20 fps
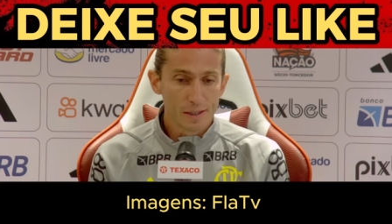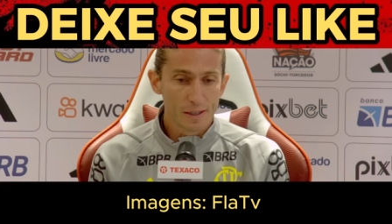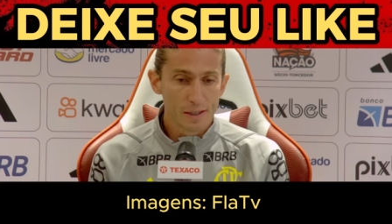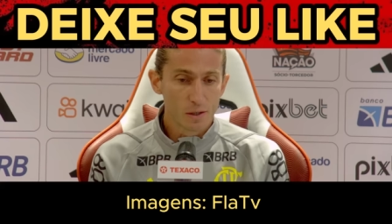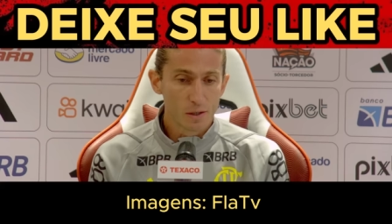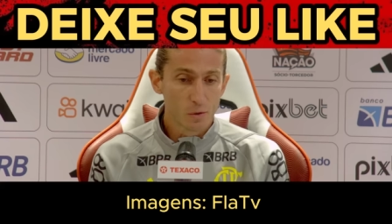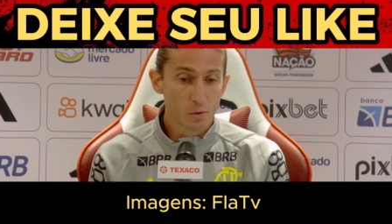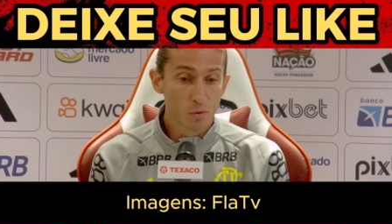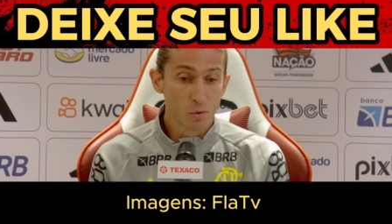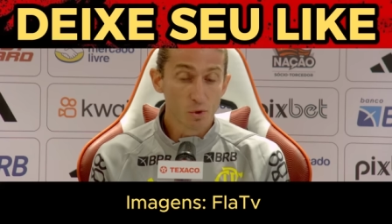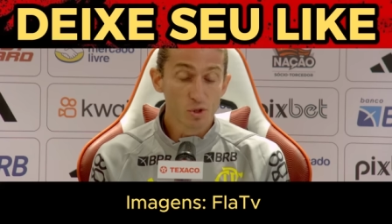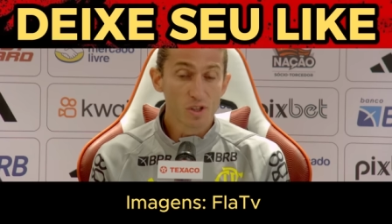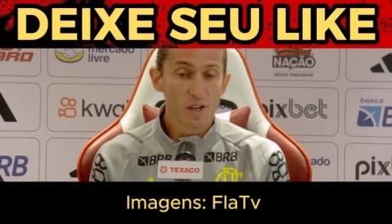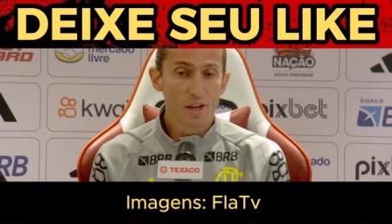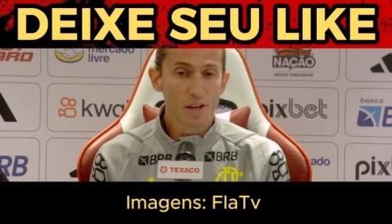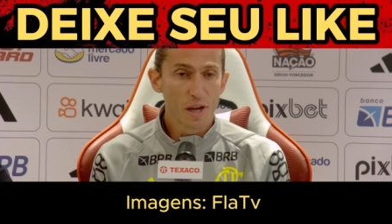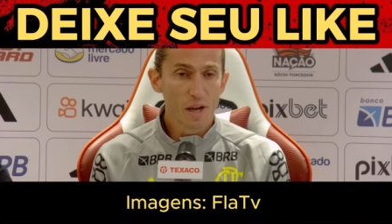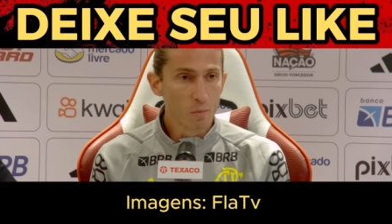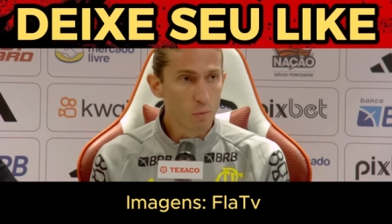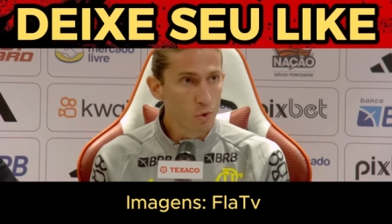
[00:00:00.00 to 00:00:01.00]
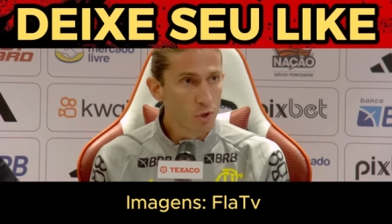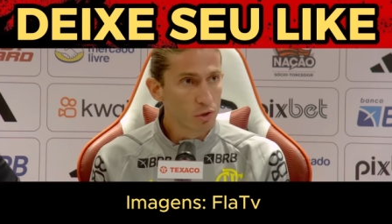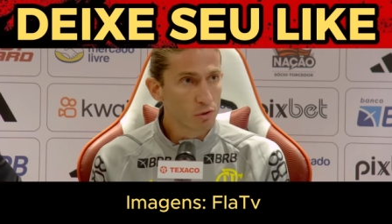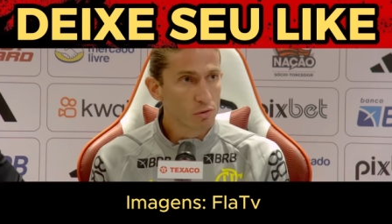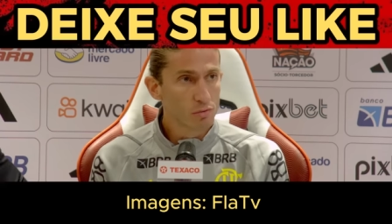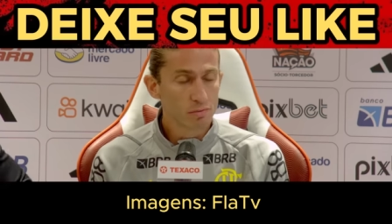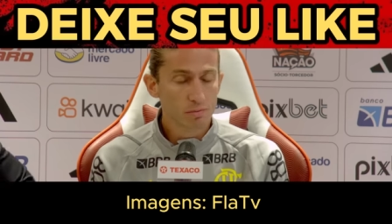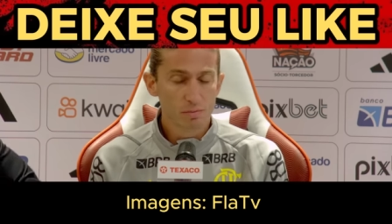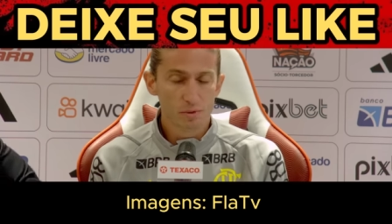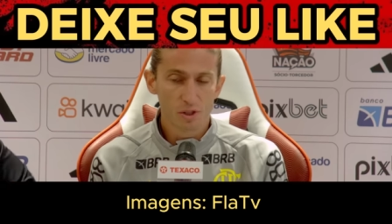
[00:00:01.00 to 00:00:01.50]
e eu gostaria
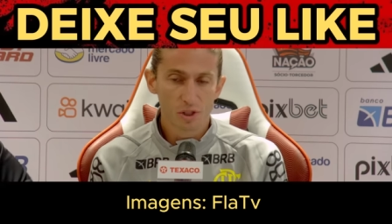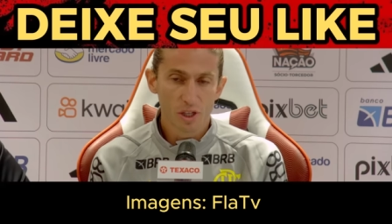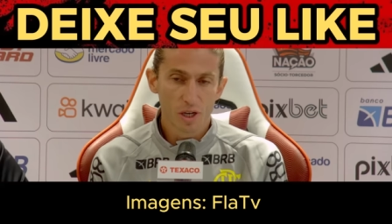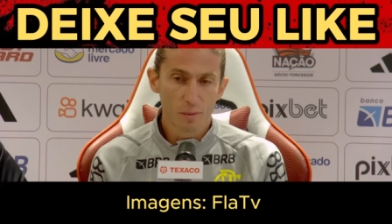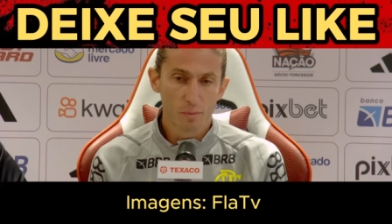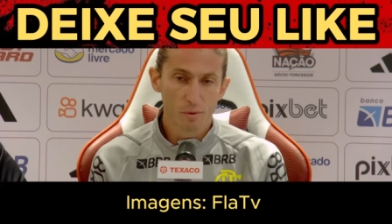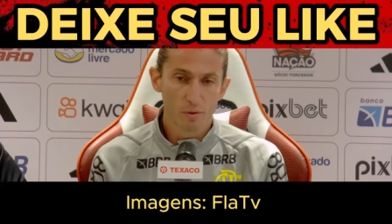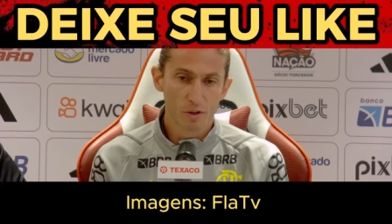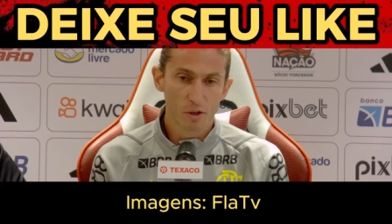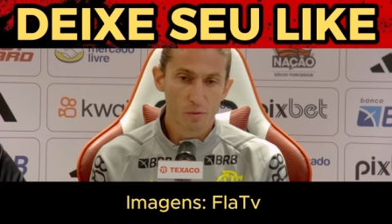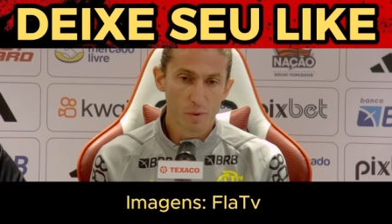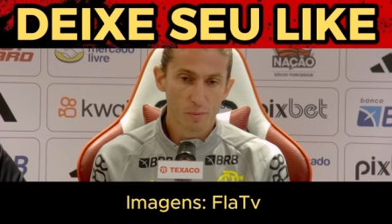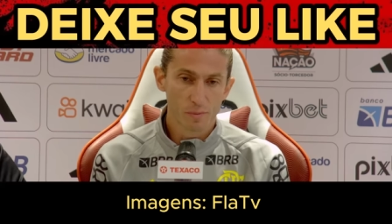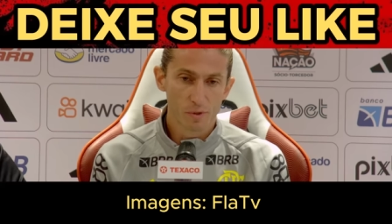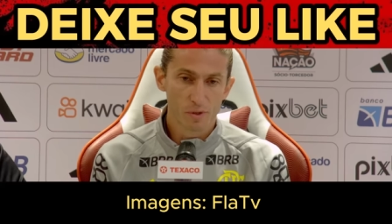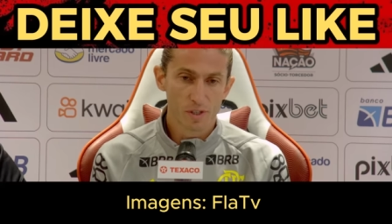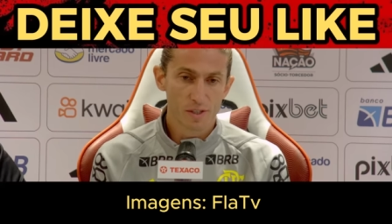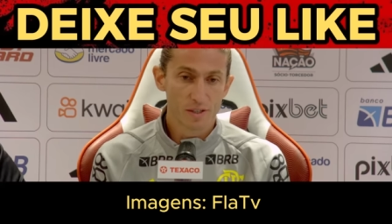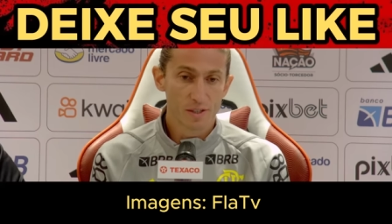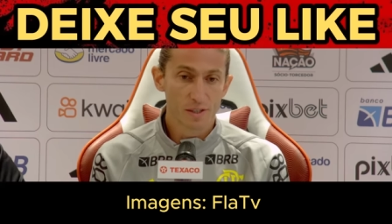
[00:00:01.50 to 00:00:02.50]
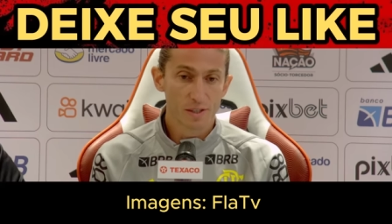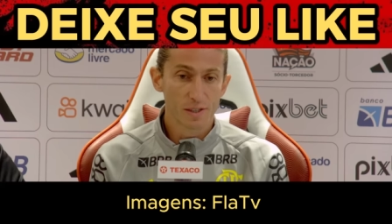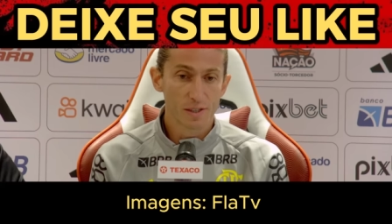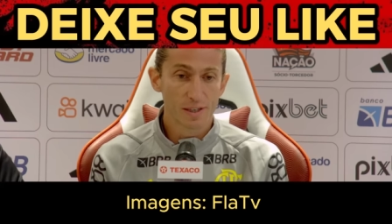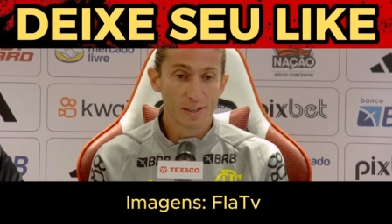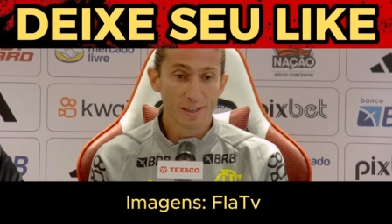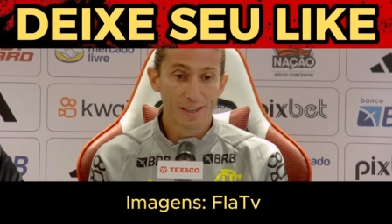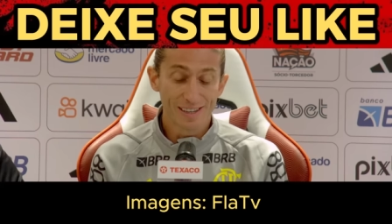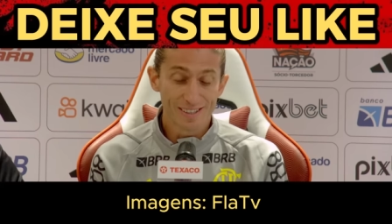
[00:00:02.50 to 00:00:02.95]
muito, e já aproveito para pedir esse,